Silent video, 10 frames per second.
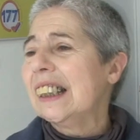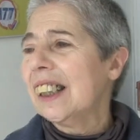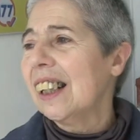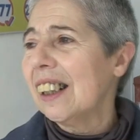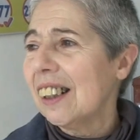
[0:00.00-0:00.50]

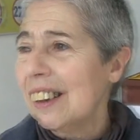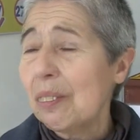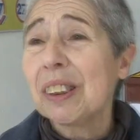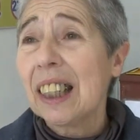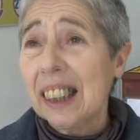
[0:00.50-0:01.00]
Eh,
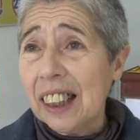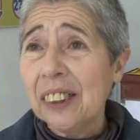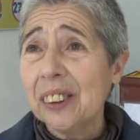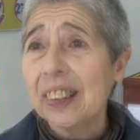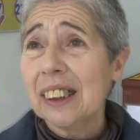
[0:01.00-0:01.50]
estamos
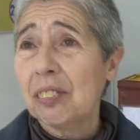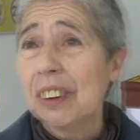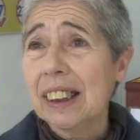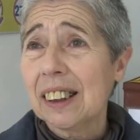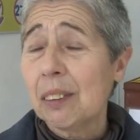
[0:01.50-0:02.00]
eligiendo este
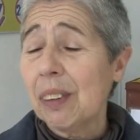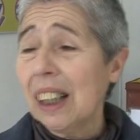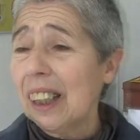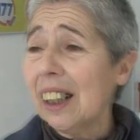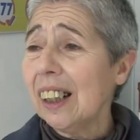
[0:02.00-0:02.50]
fin de
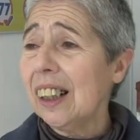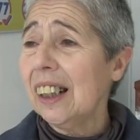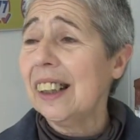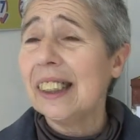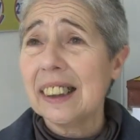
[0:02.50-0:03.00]

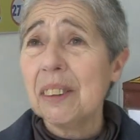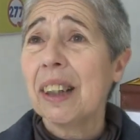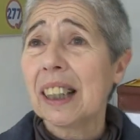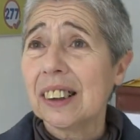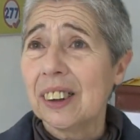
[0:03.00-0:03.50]
semana la
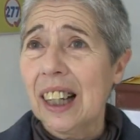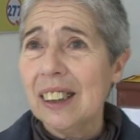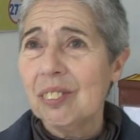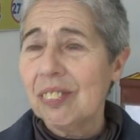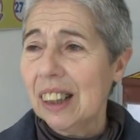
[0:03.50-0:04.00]
directiva
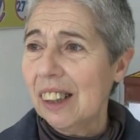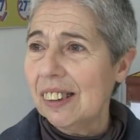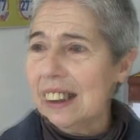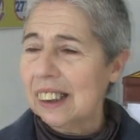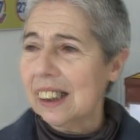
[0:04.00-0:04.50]
nacional de la
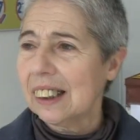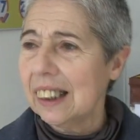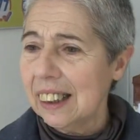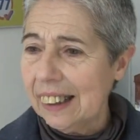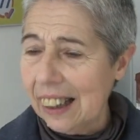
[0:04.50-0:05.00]
vertiente
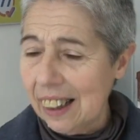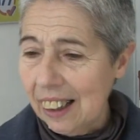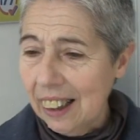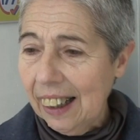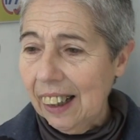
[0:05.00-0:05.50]
artiguista.
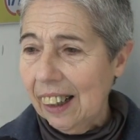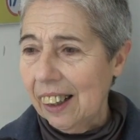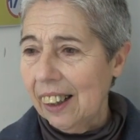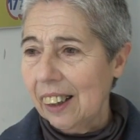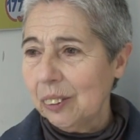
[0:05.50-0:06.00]

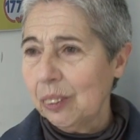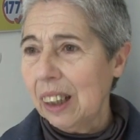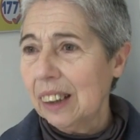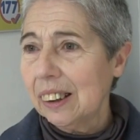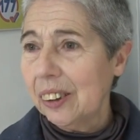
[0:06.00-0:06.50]
Eh, es
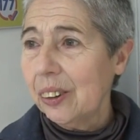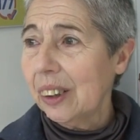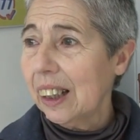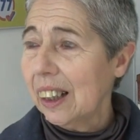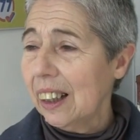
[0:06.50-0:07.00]
una
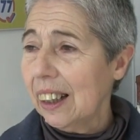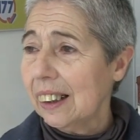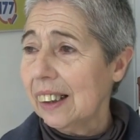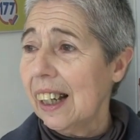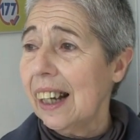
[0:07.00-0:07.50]
elección que,
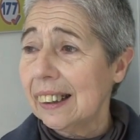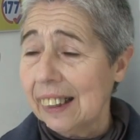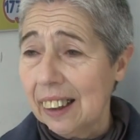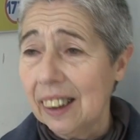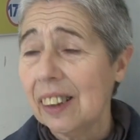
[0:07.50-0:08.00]
se
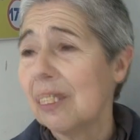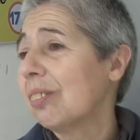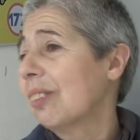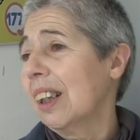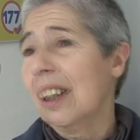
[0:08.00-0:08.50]

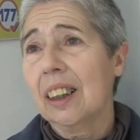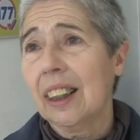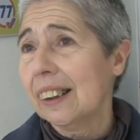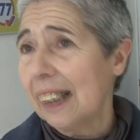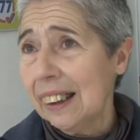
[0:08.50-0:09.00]
hace eh,
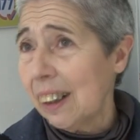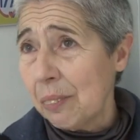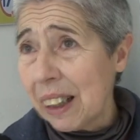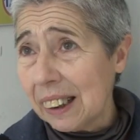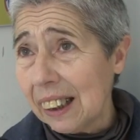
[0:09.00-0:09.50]
cada
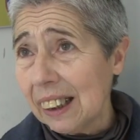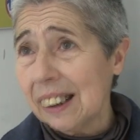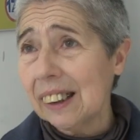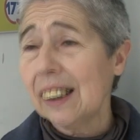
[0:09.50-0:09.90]
30 meses